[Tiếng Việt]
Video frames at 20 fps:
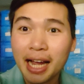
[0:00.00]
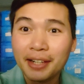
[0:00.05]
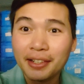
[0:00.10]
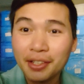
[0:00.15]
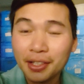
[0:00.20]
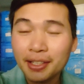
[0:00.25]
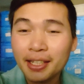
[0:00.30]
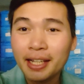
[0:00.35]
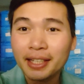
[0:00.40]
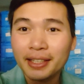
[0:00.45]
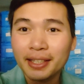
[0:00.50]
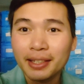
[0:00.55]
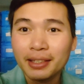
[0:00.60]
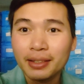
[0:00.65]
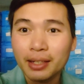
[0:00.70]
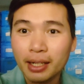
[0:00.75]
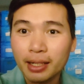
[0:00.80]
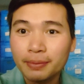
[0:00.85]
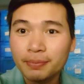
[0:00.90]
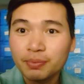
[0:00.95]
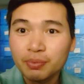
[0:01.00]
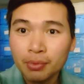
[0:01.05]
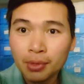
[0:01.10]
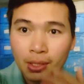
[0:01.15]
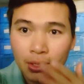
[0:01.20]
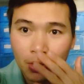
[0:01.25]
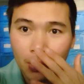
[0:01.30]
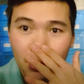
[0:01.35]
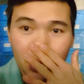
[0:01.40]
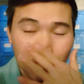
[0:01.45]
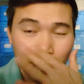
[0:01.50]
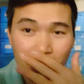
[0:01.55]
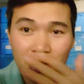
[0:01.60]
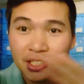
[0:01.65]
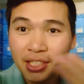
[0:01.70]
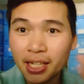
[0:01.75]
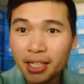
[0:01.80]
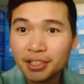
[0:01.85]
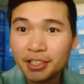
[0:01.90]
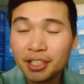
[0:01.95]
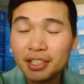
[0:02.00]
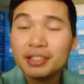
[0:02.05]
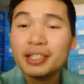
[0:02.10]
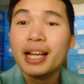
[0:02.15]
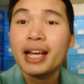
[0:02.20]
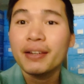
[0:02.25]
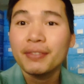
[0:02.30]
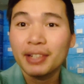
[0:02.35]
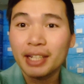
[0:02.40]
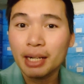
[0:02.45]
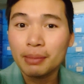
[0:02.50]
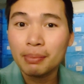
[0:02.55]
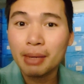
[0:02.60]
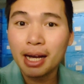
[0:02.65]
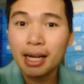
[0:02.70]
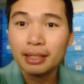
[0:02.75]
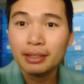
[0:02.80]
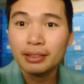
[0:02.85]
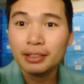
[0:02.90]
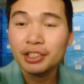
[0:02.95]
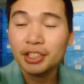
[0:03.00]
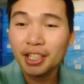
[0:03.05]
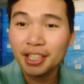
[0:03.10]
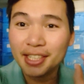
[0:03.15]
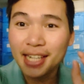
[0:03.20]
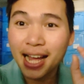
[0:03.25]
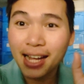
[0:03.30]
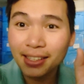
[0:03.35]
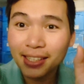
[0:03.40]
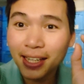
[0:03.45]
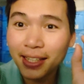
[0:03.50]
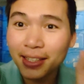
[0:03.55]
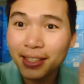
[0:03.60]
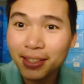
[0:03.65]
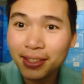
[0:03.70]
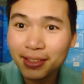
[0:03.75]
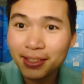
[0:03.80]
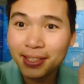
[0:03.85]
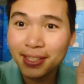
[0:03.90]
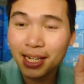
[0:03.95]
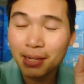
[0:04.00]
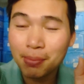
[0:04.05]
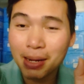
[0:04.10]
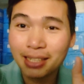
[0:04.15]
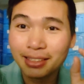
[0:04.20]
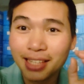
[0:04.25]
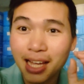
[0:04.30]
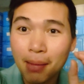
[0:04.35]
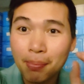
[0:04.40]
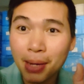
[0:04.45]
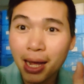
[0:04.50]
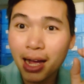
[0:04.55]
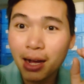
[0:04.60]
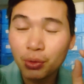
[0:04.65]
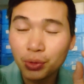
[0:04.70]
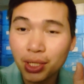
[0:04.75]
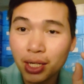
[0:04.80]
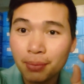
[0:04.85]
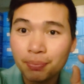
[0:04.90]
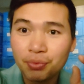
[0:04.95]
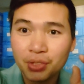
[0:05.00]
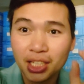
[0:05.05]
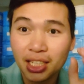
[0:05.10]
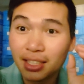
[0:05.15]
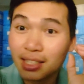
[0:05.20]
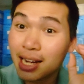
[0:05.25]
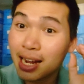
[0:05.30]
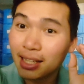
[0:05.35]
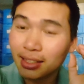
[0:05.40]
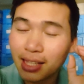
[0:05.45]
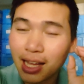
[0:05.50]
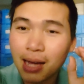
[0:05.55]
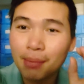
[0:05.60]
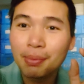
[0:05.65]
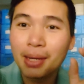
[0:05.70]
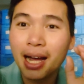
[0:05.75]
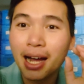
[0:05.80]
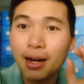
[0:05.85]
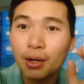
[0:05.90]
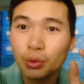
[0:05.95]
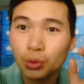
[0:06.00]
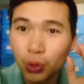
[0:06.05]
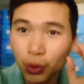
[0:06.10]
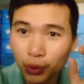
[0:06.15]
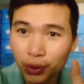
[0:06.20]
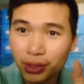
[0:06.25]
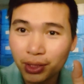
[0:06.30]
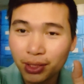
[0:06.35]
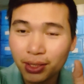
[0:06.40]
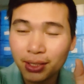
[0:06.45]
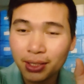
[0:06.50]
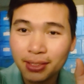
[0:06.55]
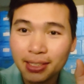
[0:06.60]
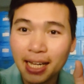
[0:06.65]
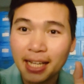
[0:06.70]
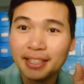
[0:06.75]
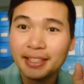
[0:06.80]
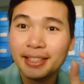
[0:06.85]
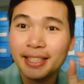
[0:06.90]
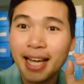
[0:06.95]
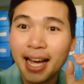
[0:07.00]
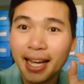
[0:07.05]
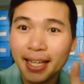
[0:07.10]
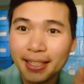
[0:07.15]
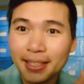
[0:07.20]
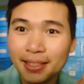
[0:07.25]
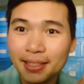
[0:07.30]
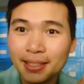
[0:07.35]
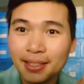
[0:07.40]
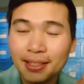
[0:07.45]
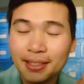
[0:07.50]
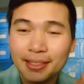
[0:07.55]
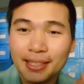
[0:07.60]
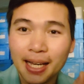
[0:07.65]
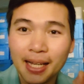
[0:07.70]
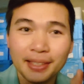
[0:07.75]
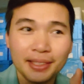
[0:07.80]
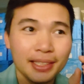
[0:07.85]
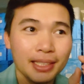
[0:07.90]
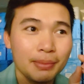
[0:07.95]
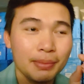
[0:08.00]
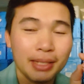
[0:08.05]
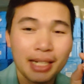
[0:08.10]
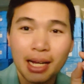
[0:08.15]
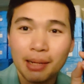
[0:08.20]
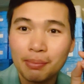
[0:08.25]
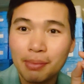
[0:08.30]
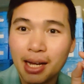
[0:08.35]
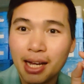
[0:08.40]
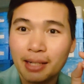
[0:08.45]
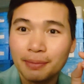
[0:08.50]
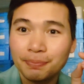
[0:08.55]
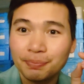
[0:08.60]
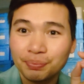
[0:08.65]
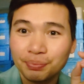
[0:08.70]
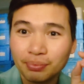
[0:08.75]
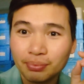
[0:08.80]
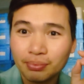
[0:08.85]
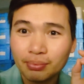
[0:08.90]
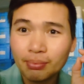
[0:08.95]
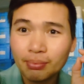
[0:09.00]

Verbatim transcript: trải đời này kia nữa ha. Cho nên mình sẽ chia sẻ với các bạn những cái trang này để các bạn tham khảo nhá. Chỉ là tham khảo thôi, cái gì hay, cái gì mà các bạn